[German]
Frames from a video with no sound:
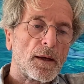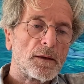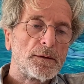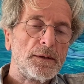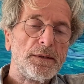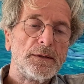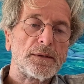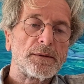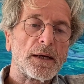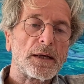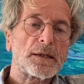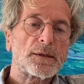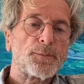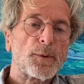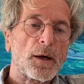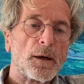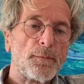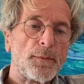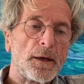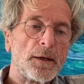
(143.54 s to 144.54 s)
Dieses
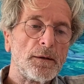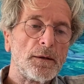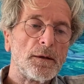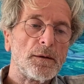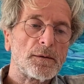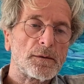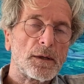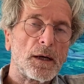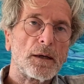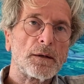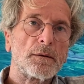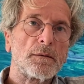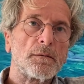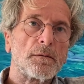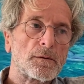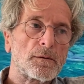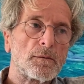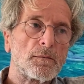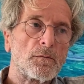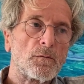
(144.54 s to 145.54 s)
Experiment ist dann
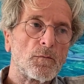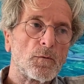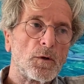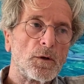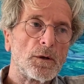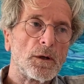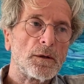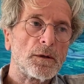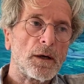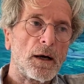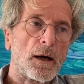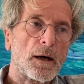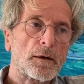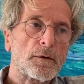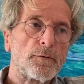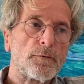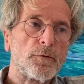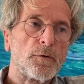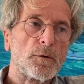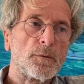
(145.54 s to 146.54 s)
in den
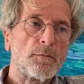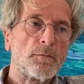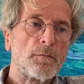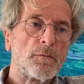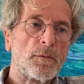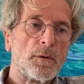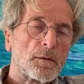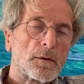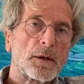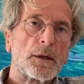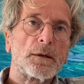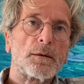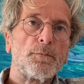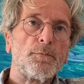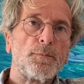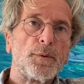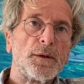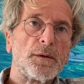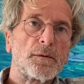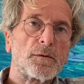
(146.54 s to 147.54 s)
Tagen vom 3.
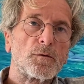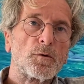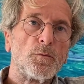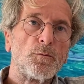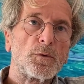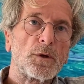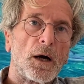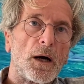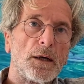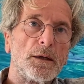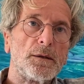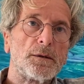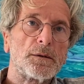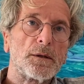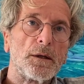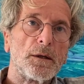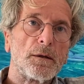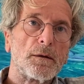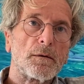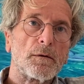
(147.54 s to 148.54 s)
bis zum
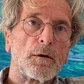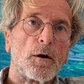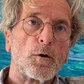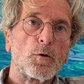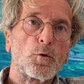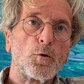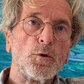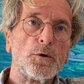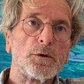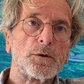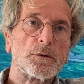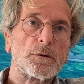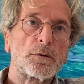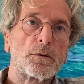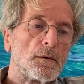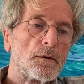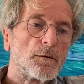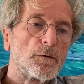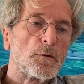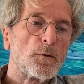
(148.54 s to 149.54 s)
13. August
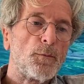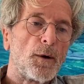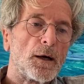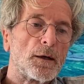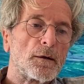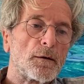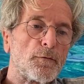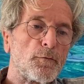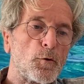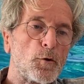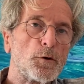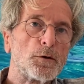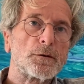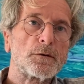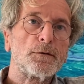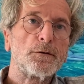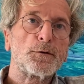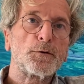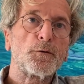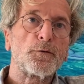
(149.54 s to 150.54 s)
zu meiner
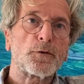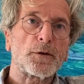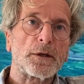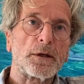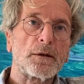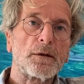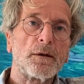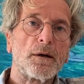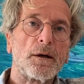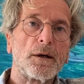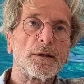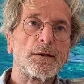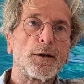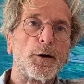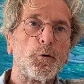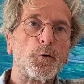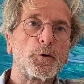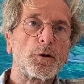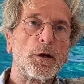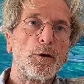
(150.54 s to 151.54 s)
vollsten Zufriedenheit
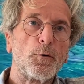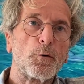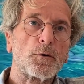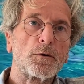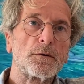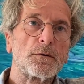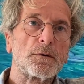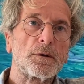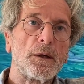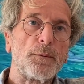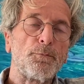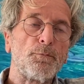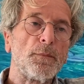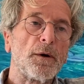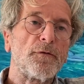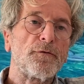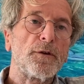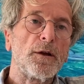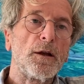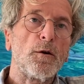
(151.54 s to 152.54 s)
auch gelungen. Gibt
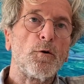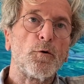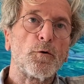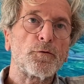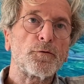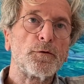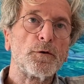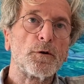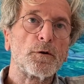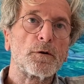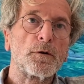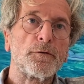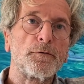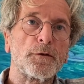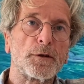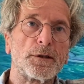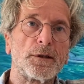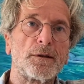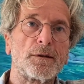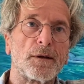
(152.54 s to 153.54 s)
mir viel Hoffnung für
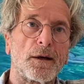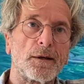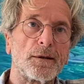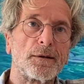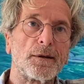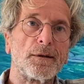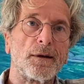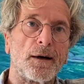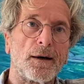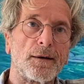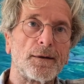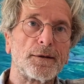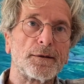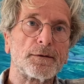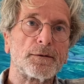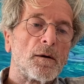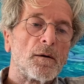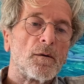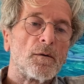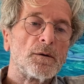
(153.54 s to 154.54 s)
die Zeit danach.
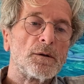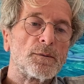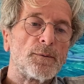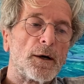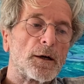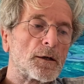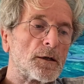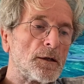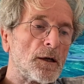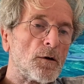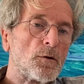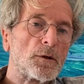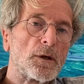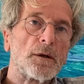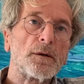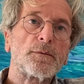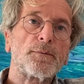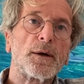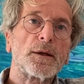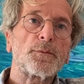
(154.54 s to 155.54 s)
Und zwar genau
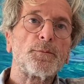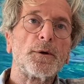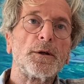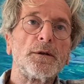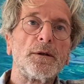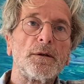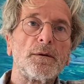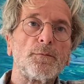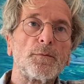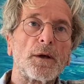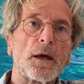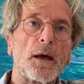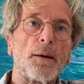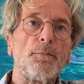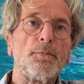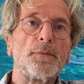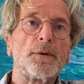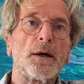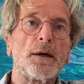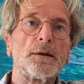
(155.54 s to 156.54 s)
das, was wir in diesem
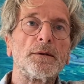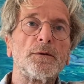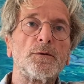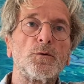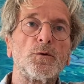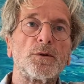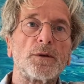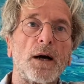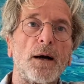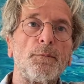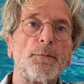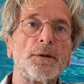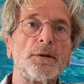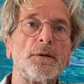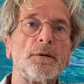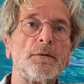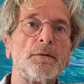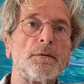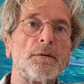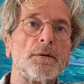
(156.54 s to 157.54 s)
Camp dann
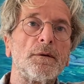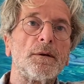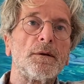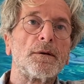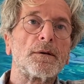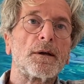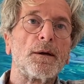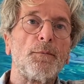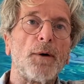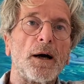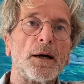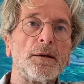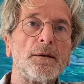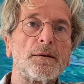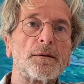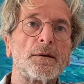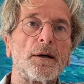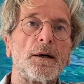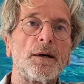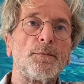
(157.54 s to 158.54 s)
zusammen,
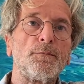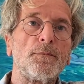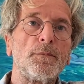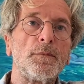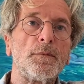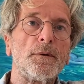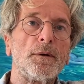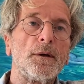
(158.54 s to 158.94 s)
gemeinsam,